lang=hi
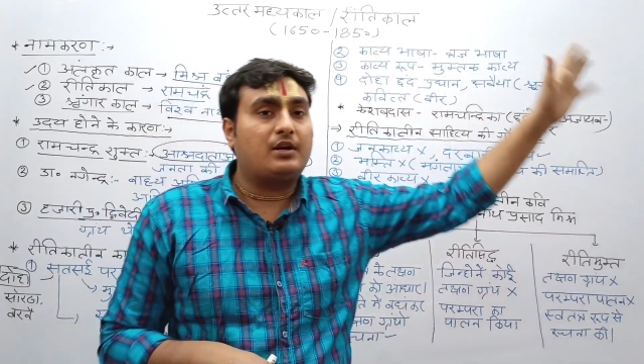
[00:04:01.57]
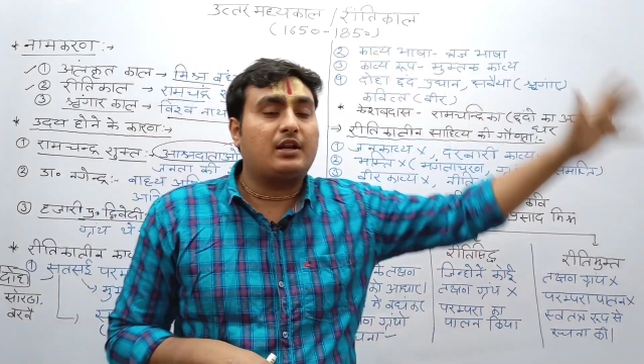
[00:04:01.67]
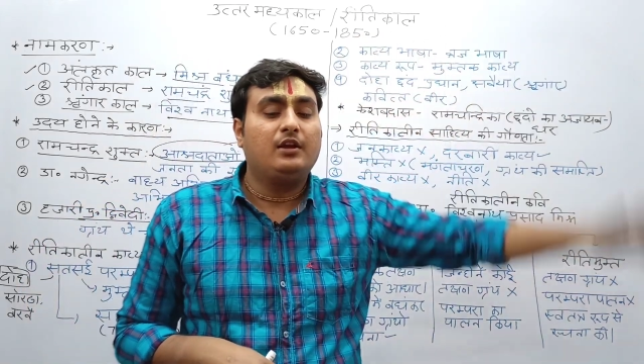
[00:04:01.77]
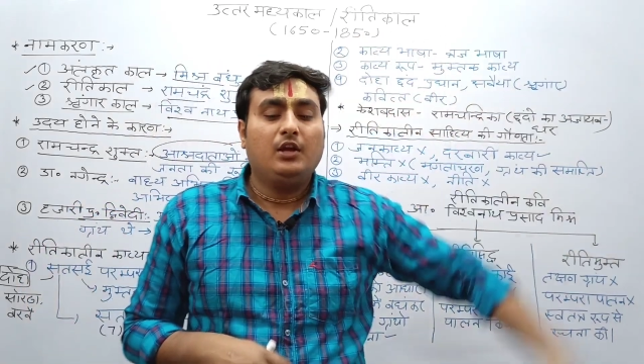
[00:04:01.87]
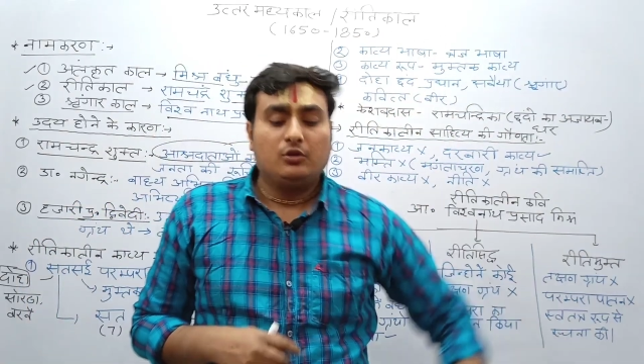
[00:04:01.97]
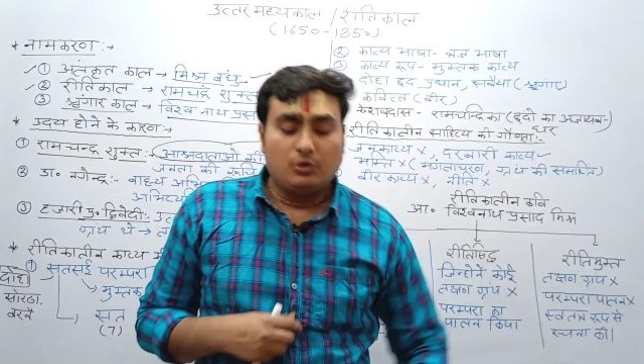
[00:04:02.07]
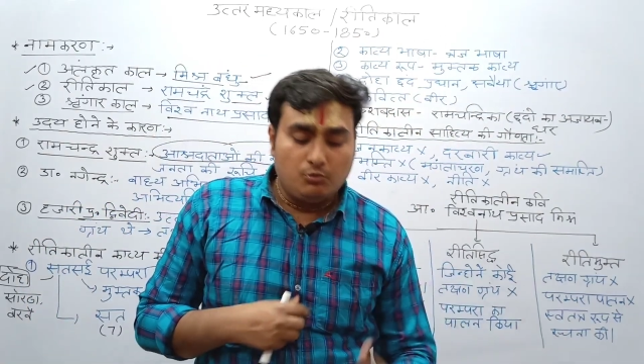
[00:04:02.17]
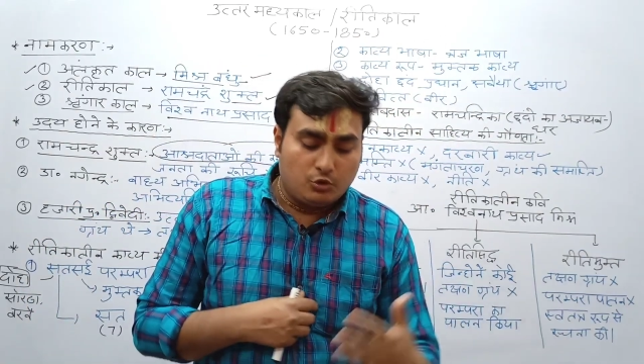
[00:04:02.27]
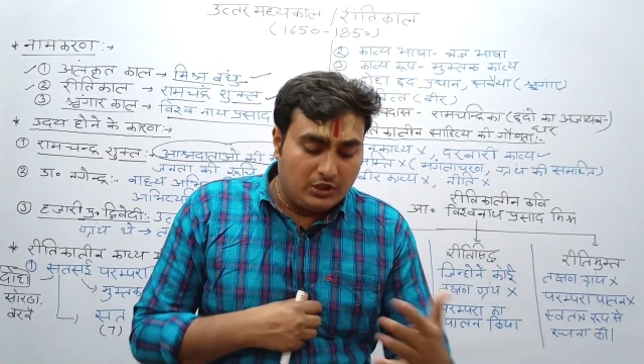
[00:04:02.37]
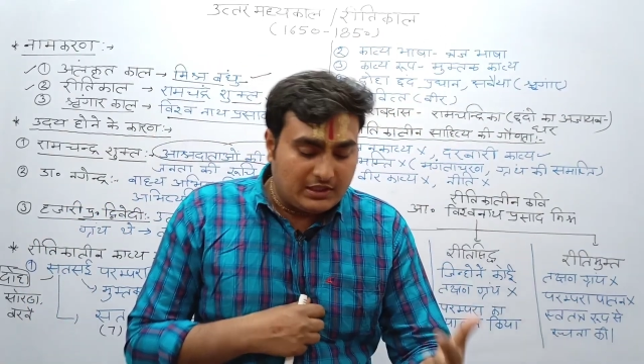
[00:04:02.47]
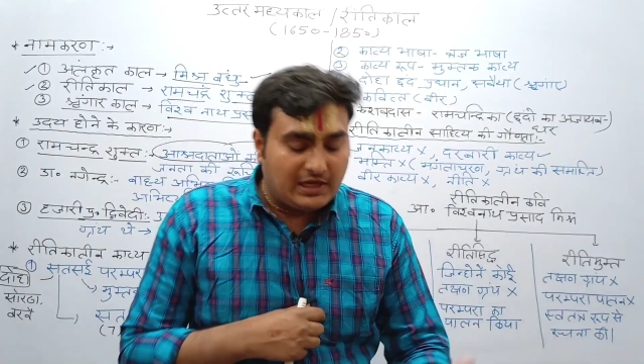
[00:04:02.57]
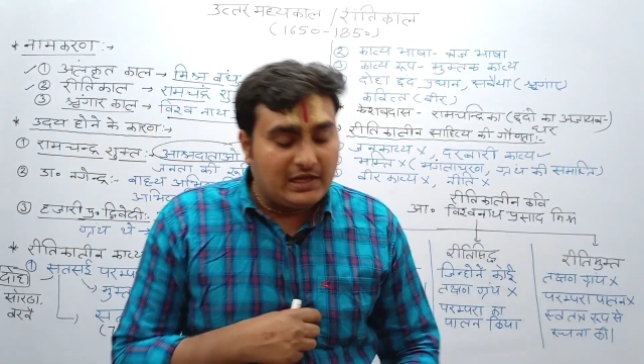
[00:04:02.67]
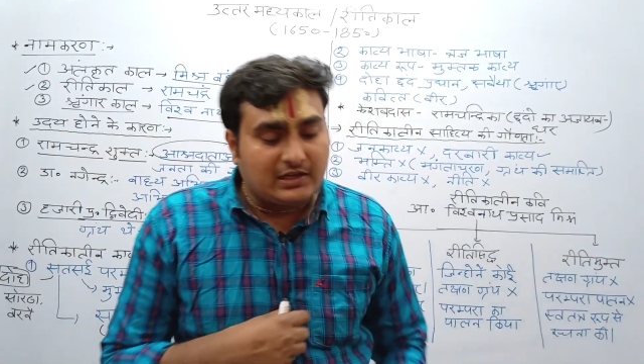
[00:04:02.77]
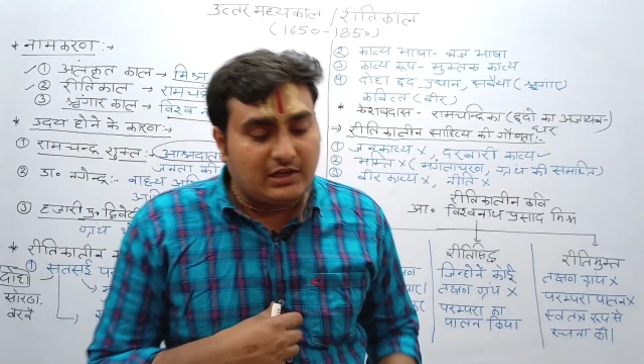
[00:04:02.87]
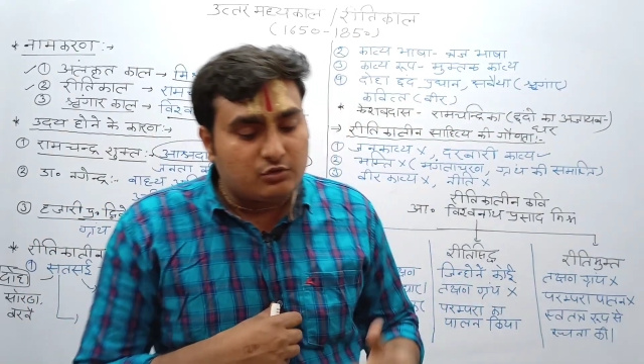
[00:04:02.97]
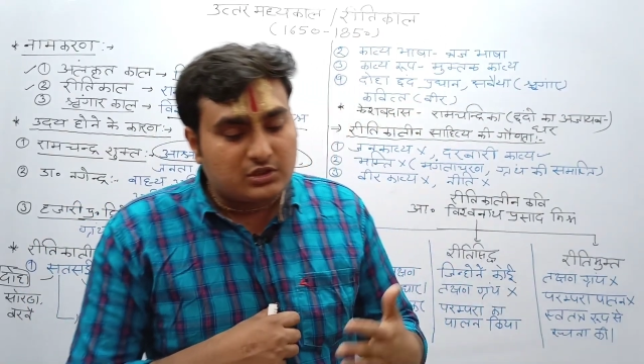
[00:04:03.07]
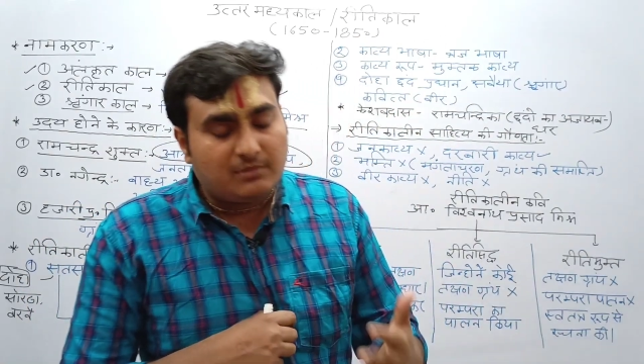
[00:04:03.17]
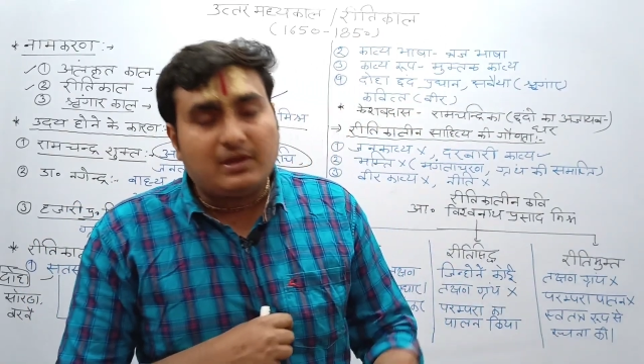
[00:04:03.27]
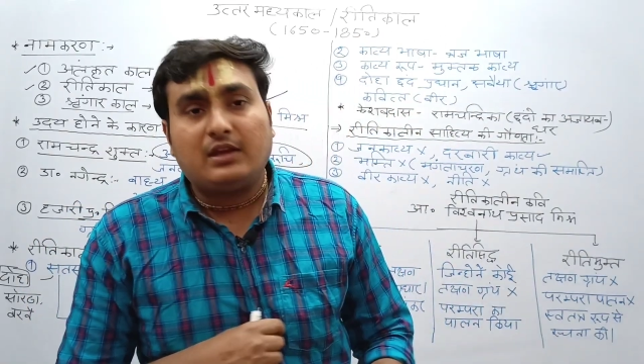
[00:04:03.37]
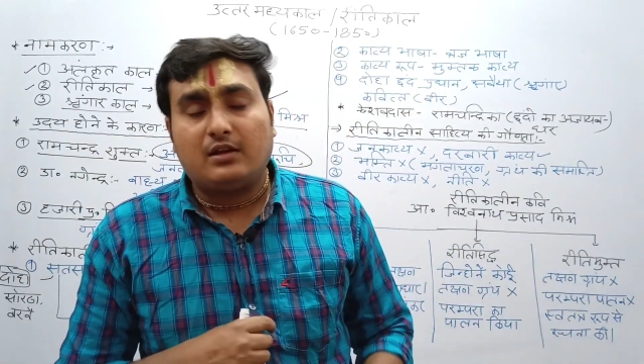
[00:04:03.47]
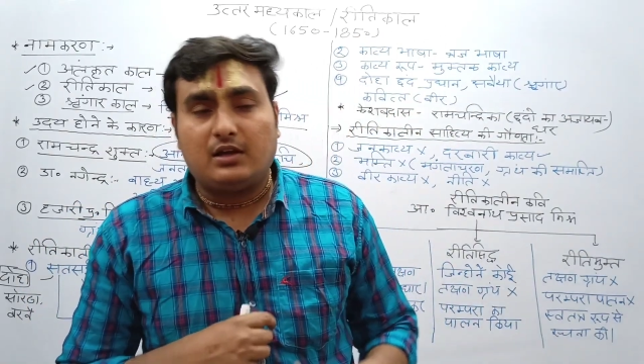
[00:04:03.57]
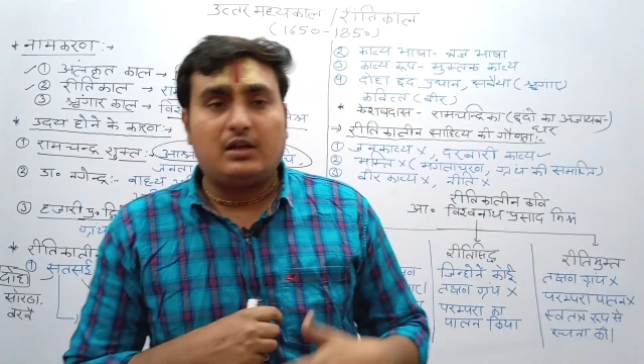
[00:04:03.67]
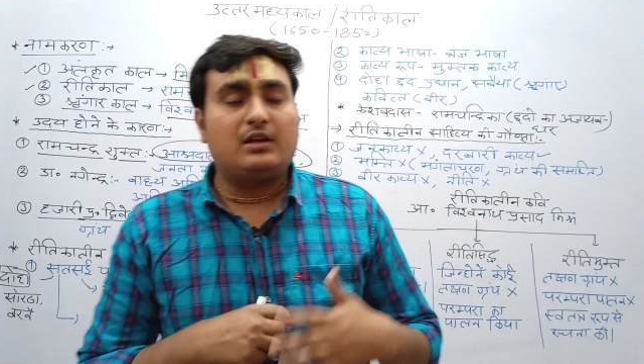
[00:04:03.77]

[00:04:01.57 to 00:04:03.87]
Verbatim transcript: बढ़ रहा है तो मुगल काल का उस समय आ,